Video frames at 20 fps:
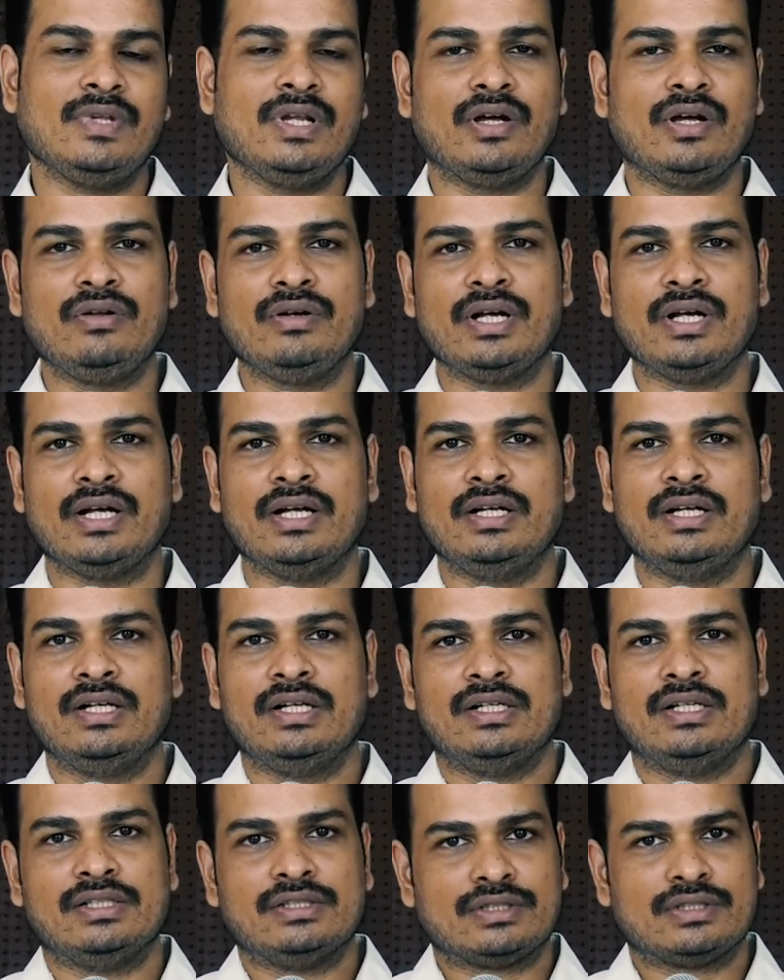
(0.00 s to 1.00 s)
కనుక
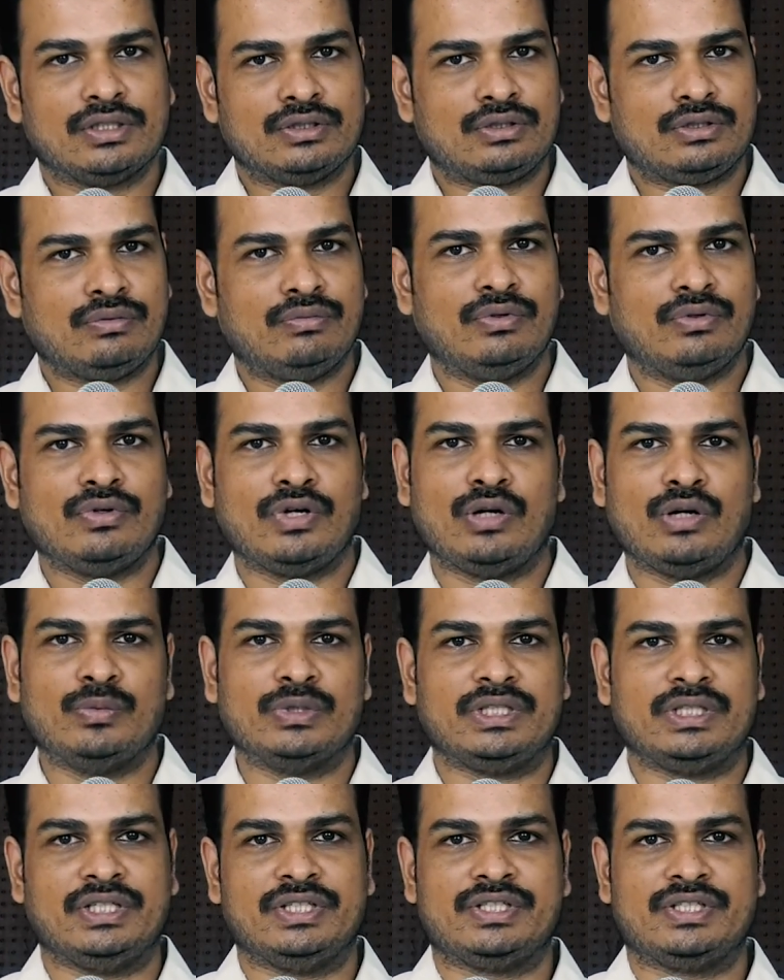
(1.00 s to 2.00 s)
శత్రువుకు
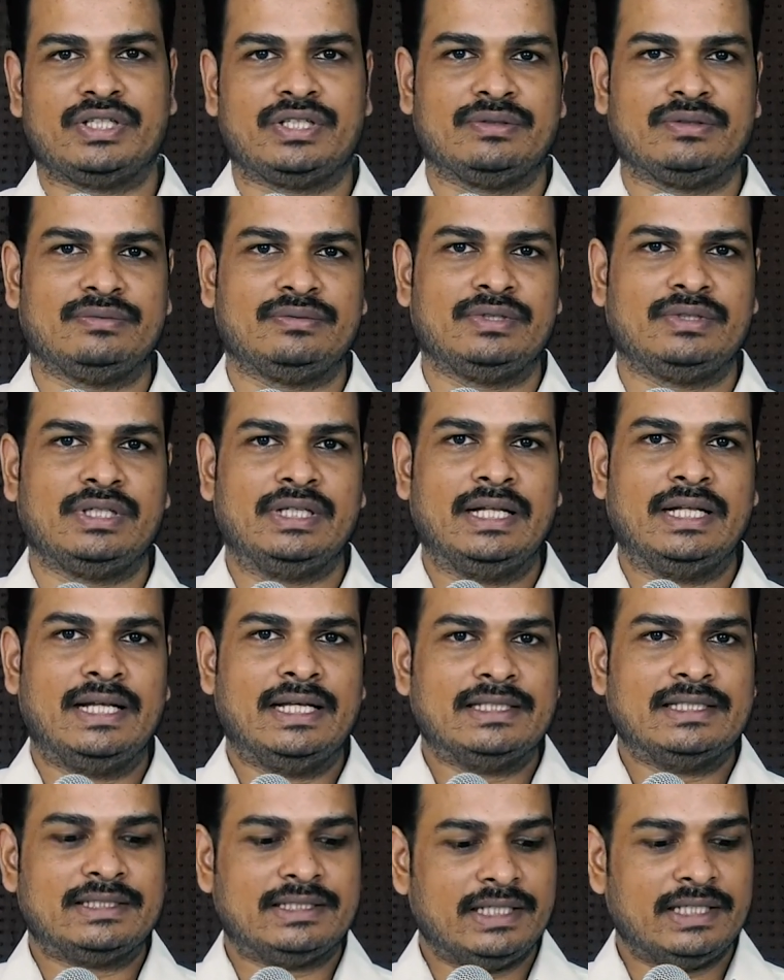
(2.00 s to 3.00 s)
అనుమతినిచ్చాడు
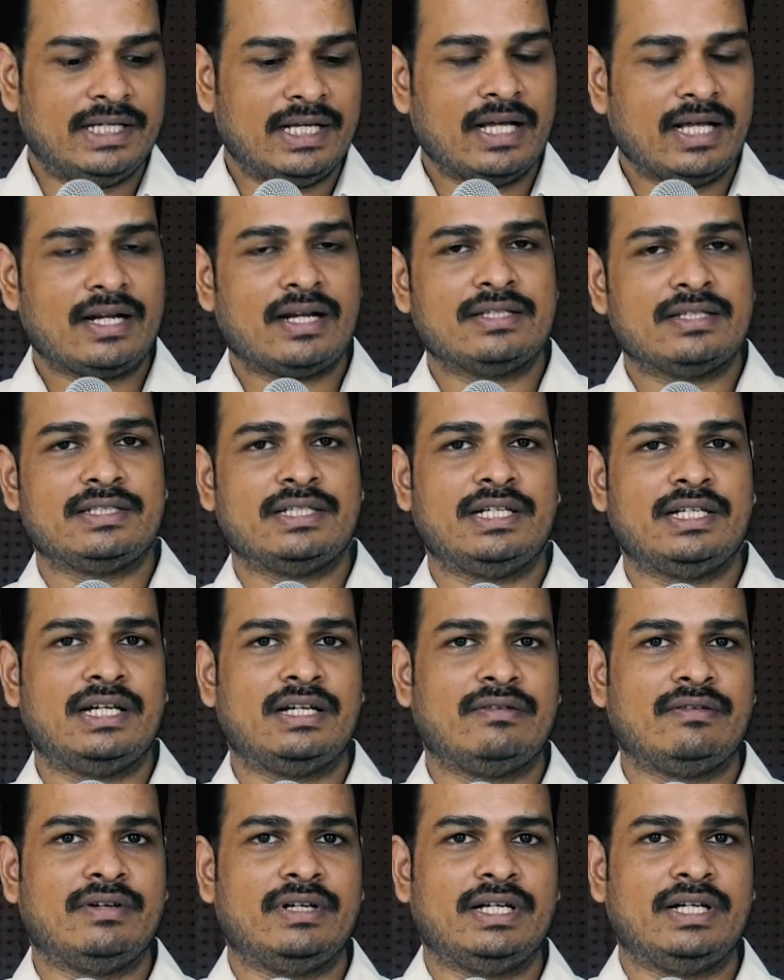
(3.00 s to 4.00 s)
సిరియా రాజు
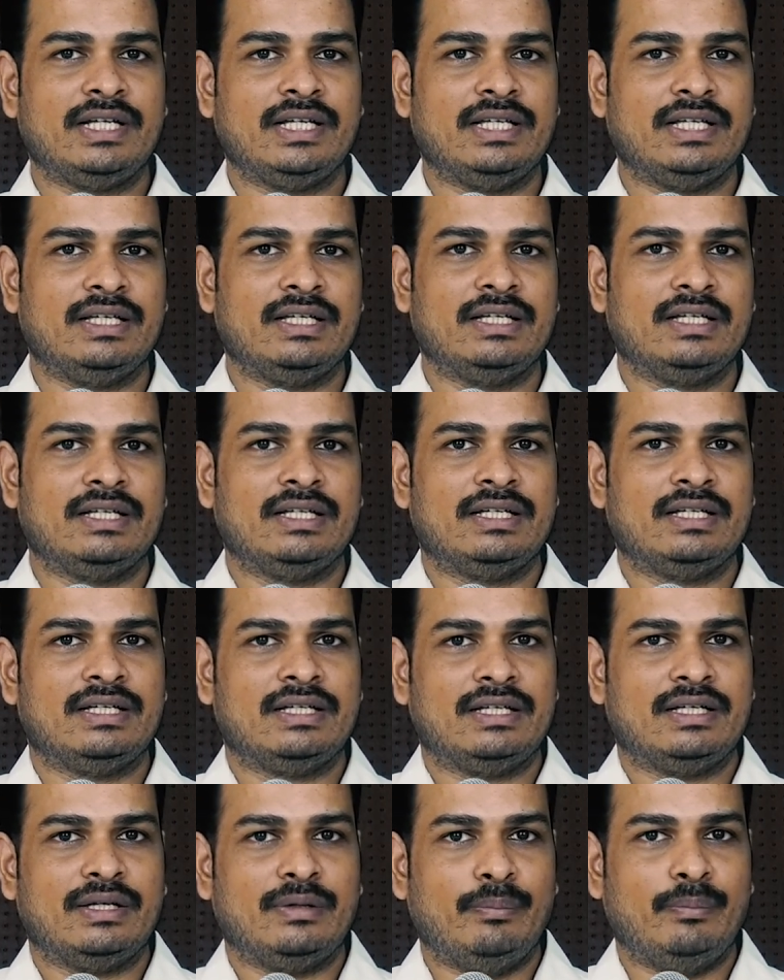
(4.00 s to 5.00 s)
అయినటువంటి
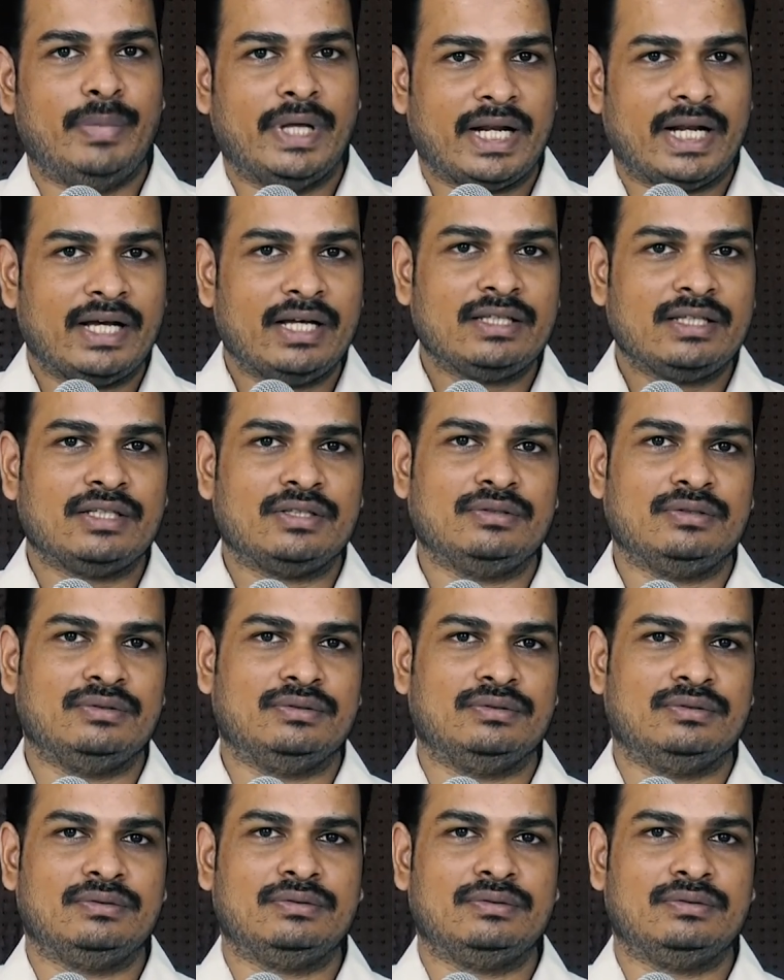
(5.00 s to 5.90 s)
బెనహదదు